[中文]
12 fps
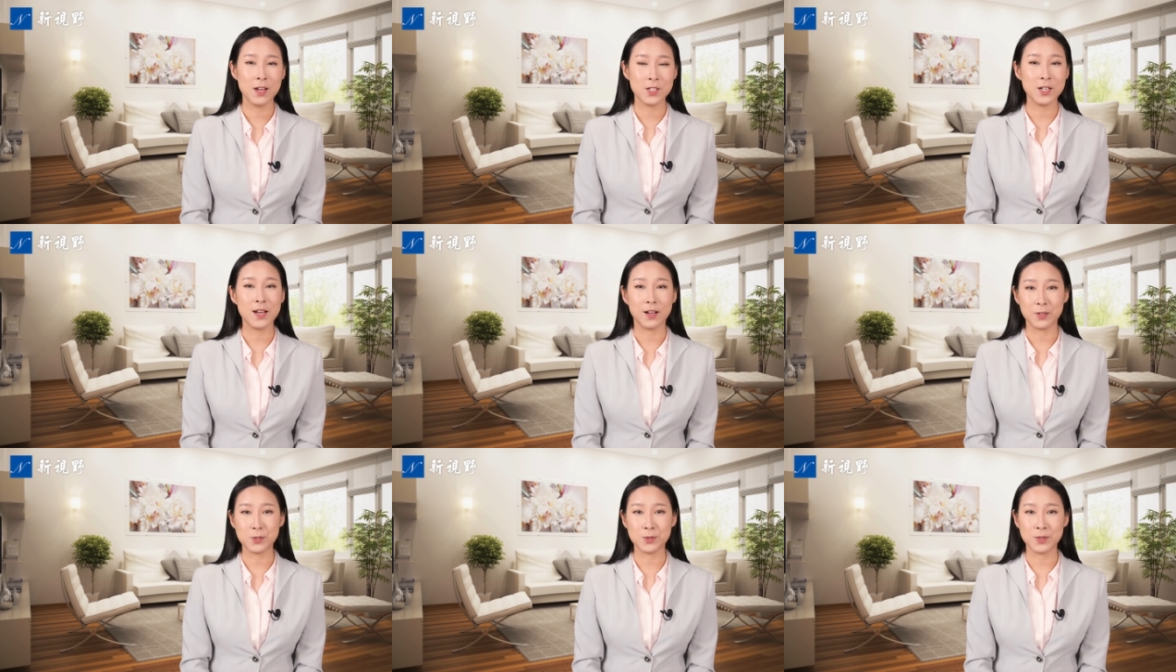这两
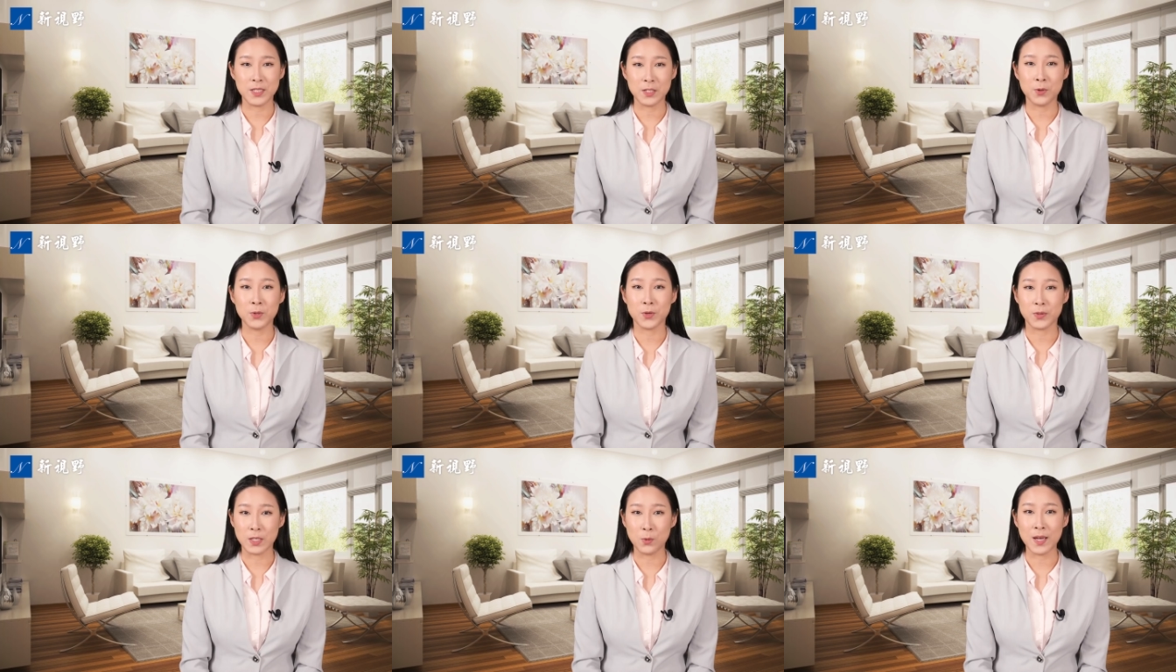个区一共
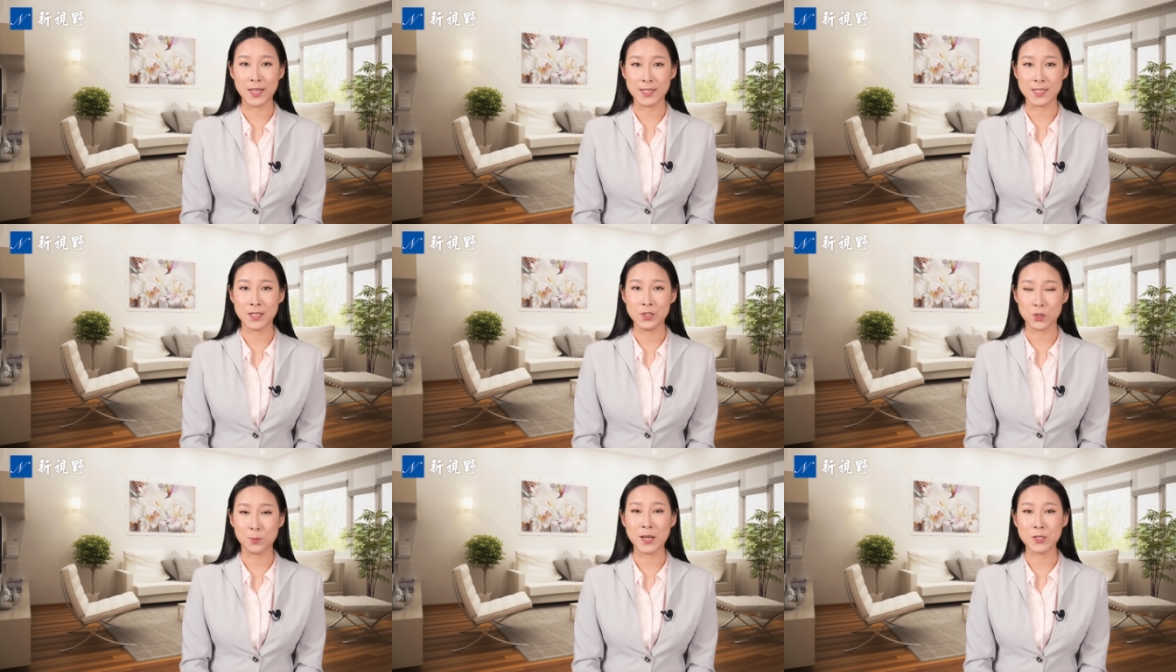有一万一千
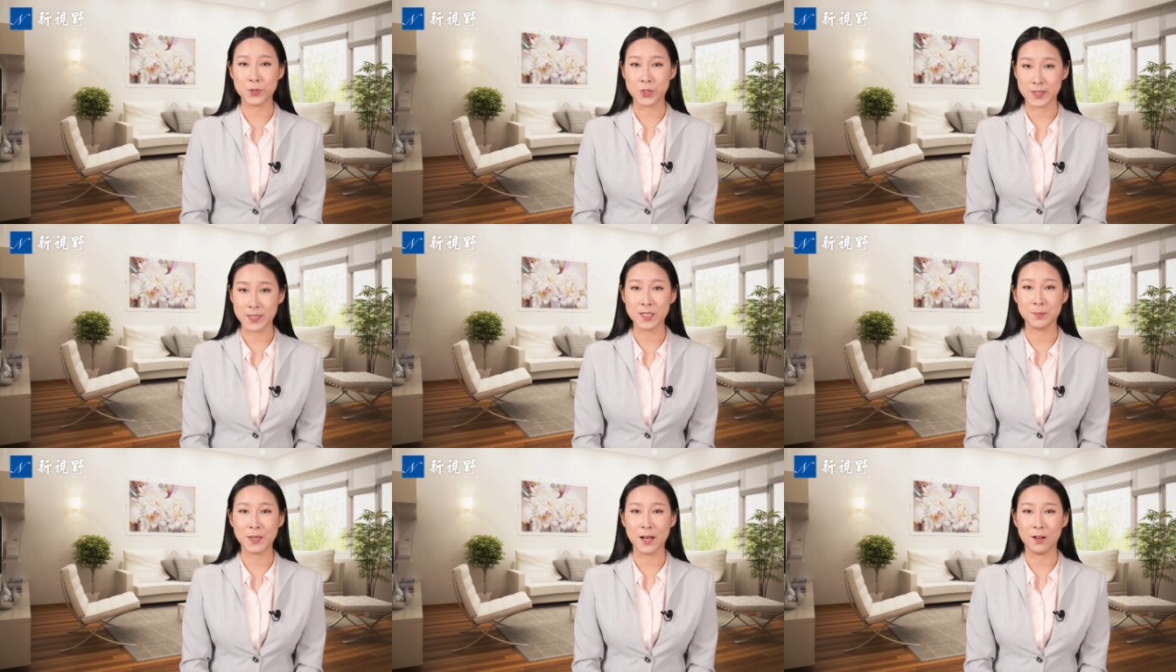九百九十
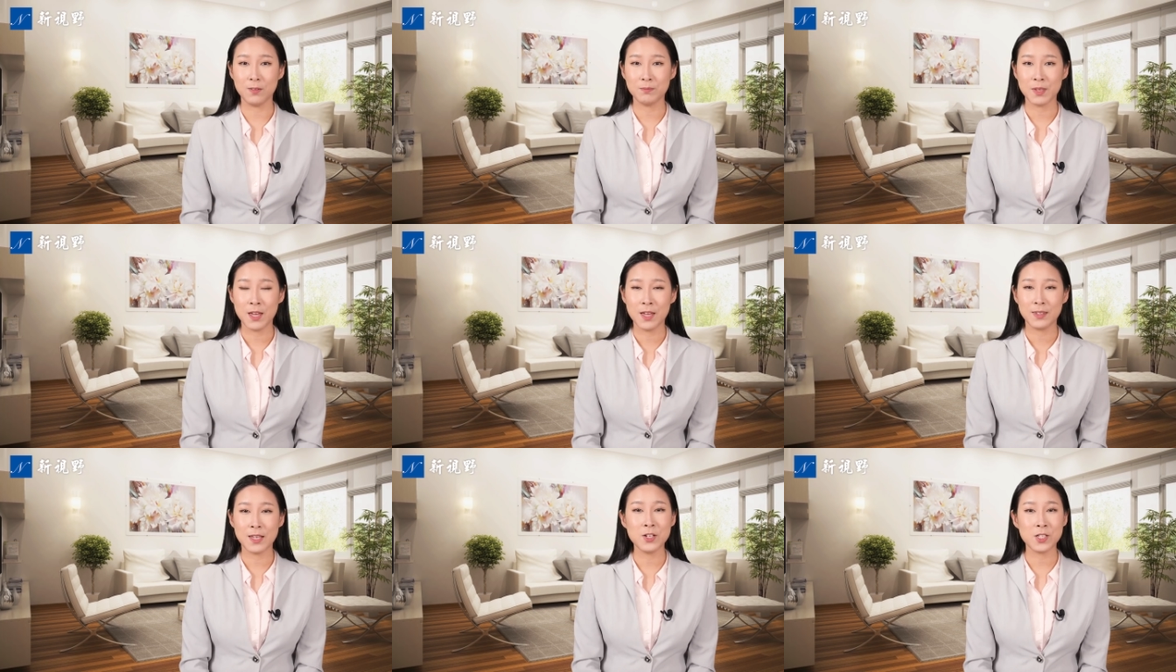四票，
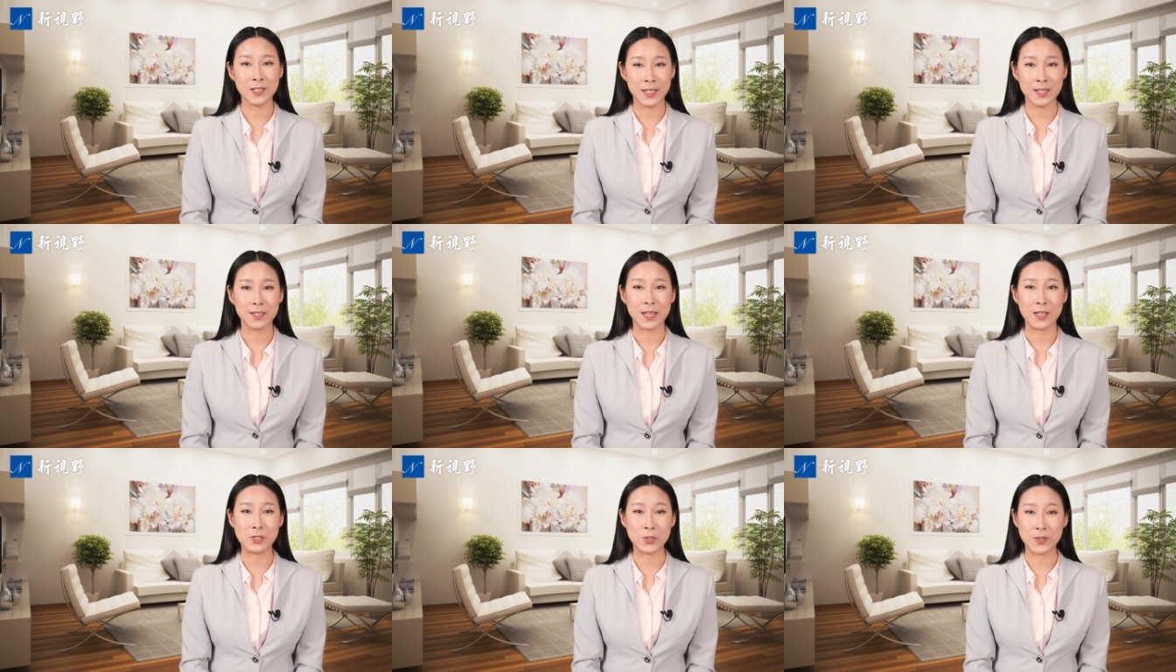单这一
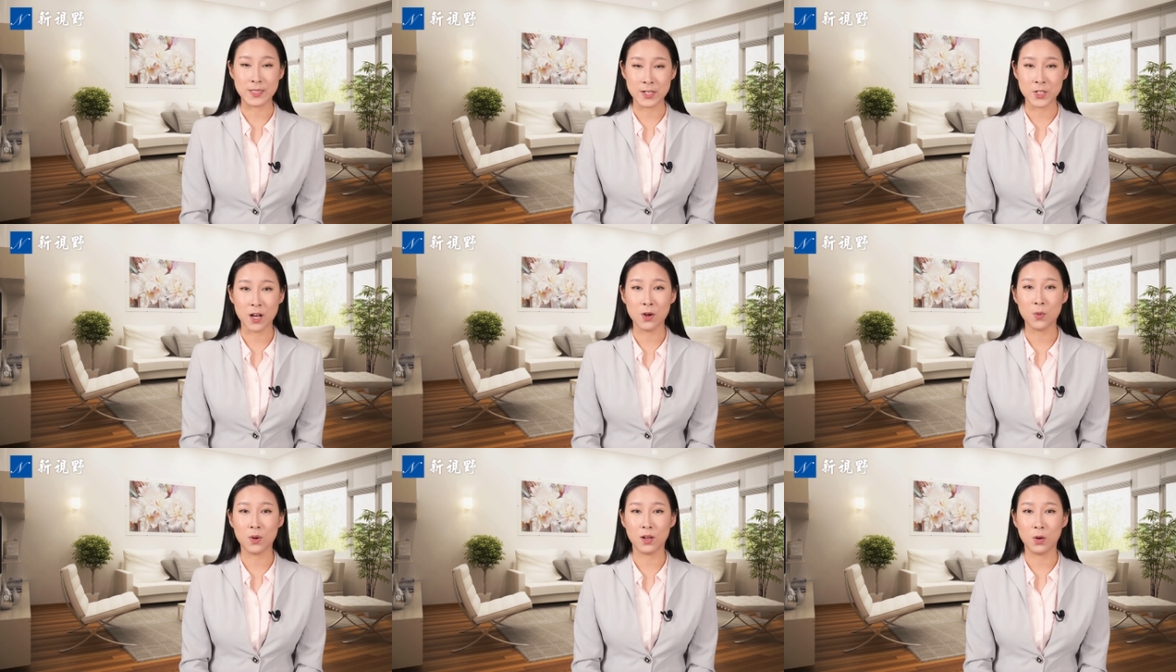点就已经超
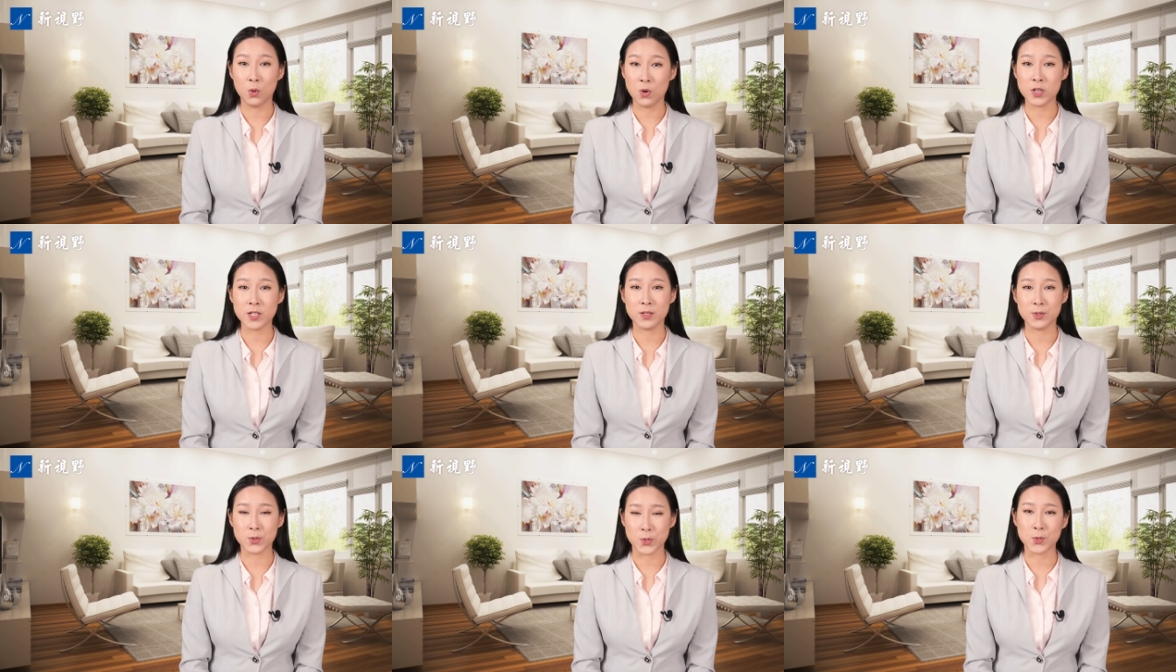过了获胜
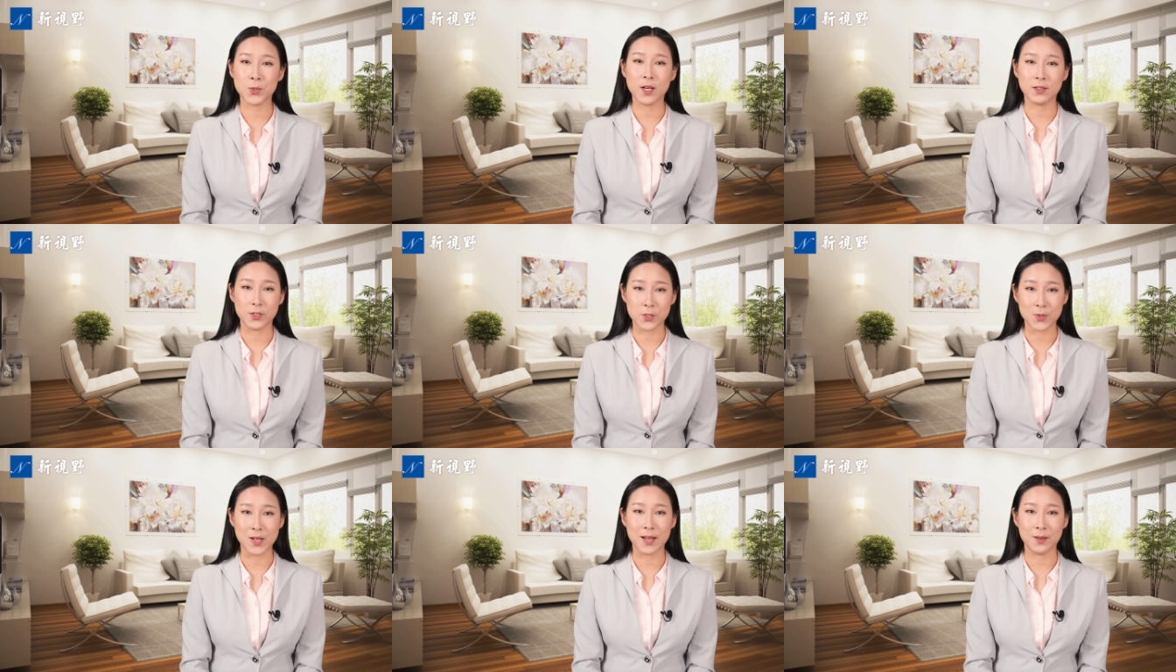所需要的
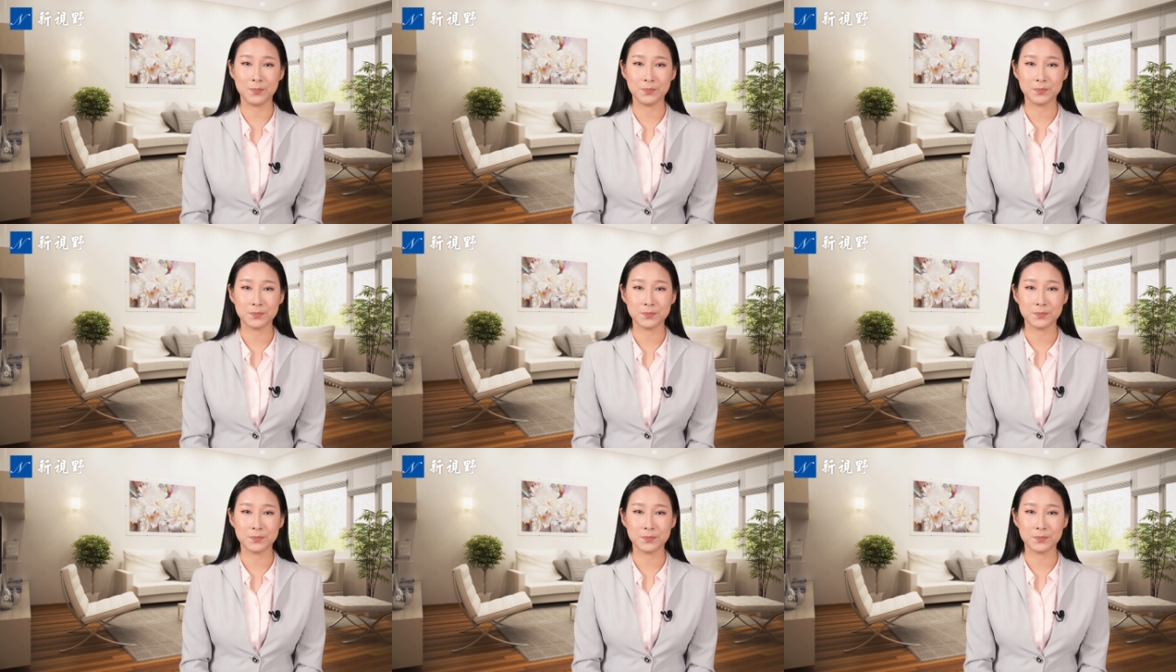数量。